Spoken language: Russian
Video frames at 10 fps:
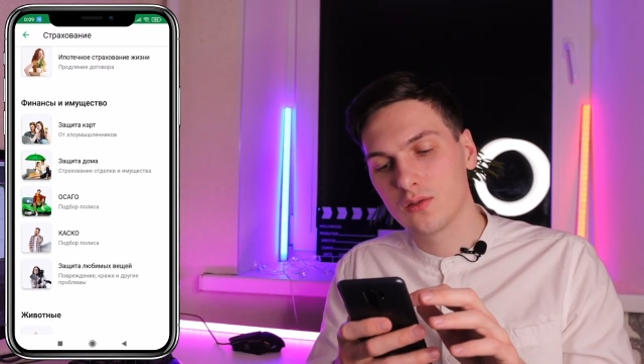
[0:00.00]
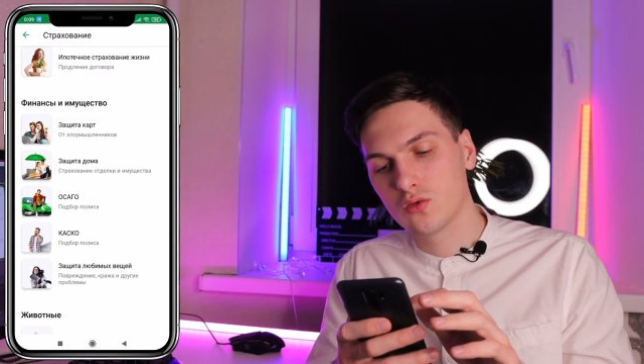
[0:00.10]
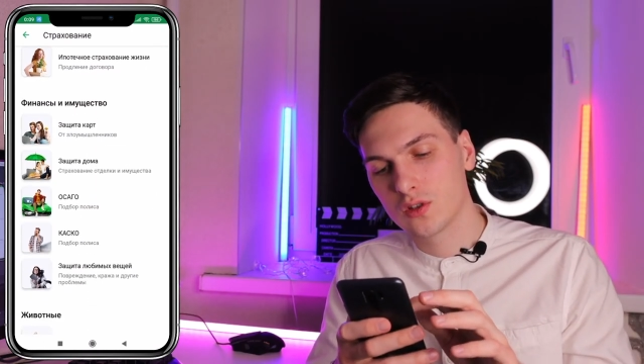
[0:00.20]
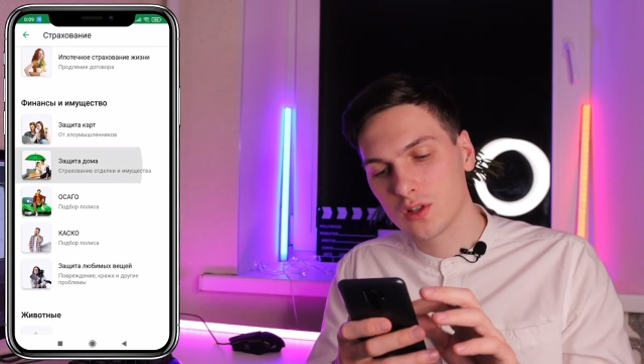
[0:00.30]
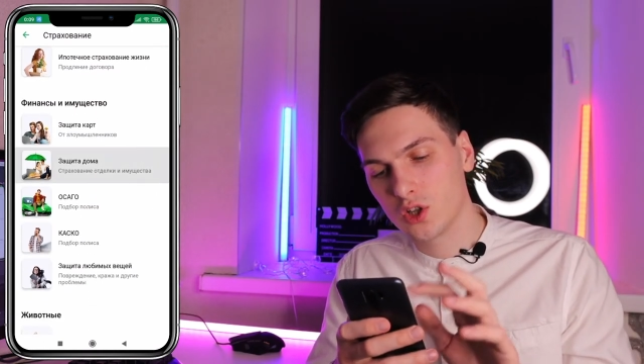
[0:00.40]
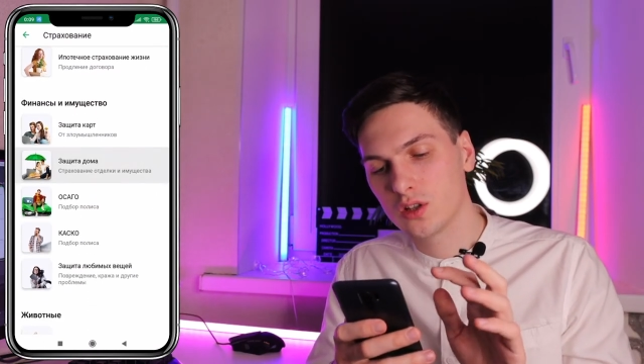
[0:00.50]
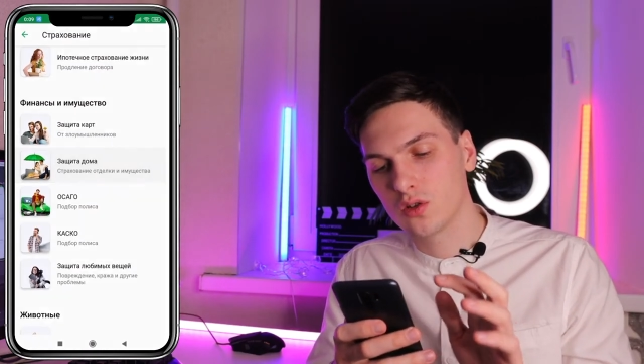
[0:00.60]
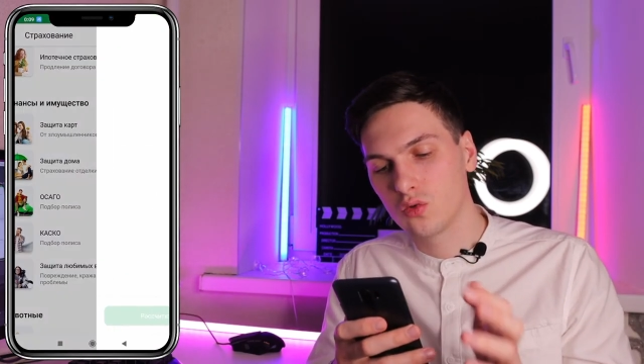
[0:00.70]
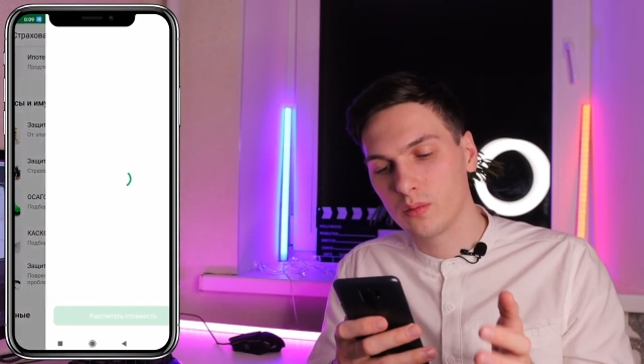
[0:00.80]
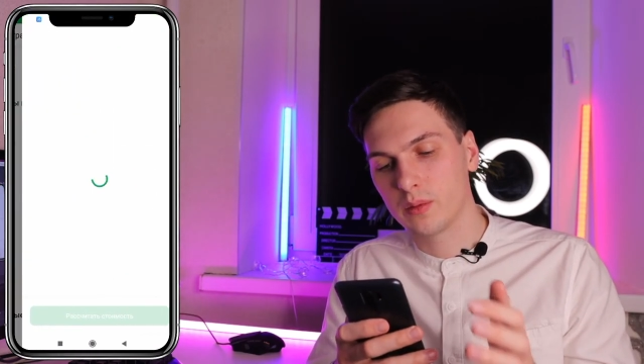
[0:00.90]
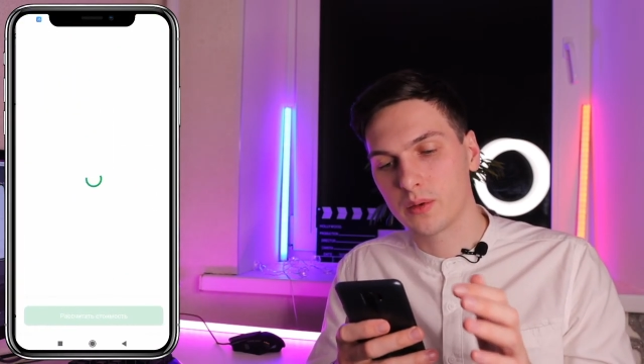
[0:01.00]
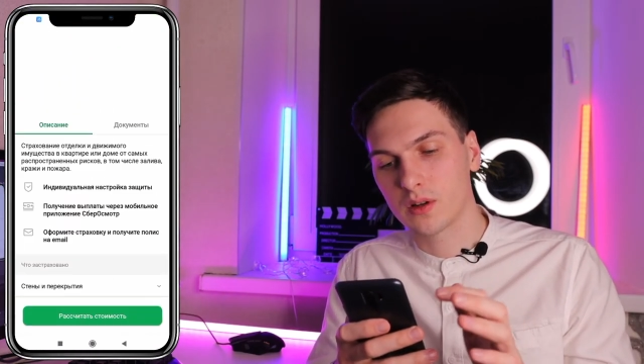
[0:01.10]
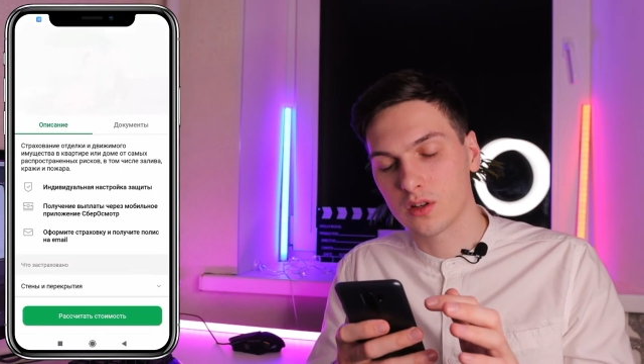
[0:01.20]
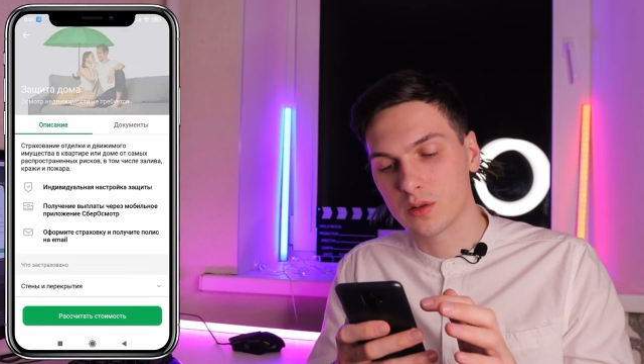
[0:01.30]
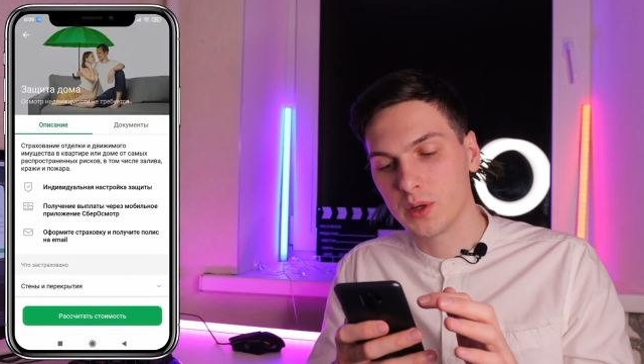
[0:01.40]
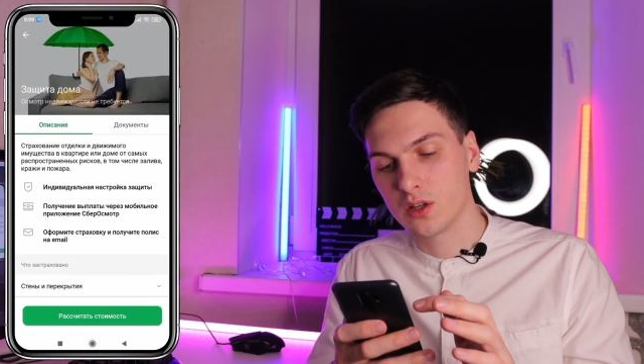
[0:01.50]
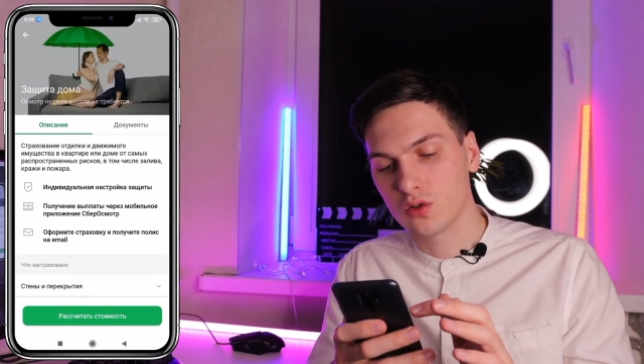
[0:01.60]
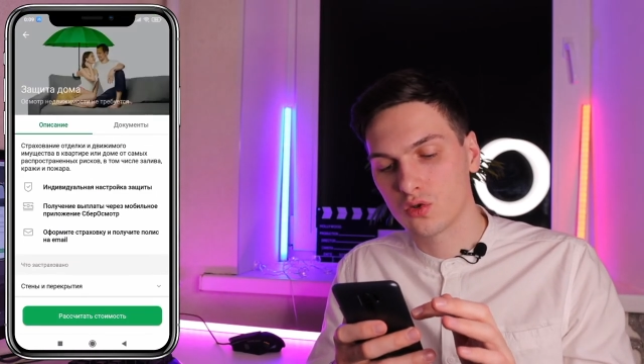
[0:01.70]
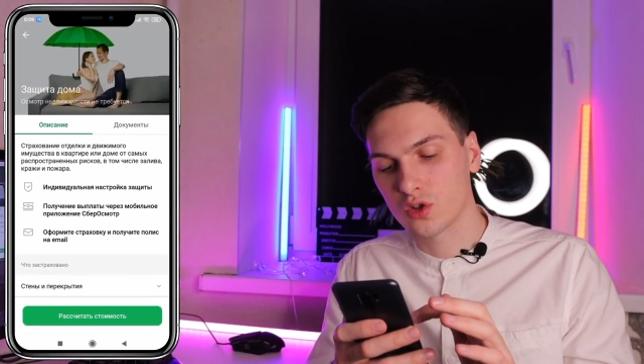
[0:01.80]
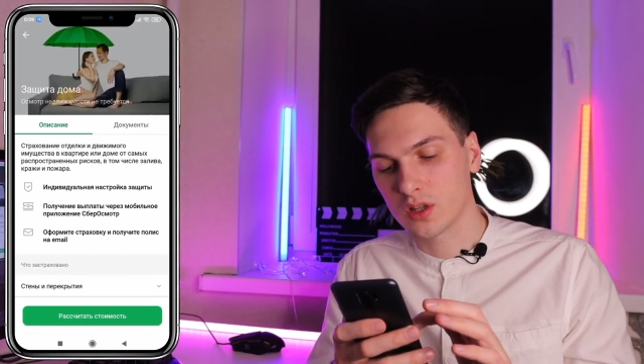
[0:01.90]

Ну, защита дома, например, нажимаете то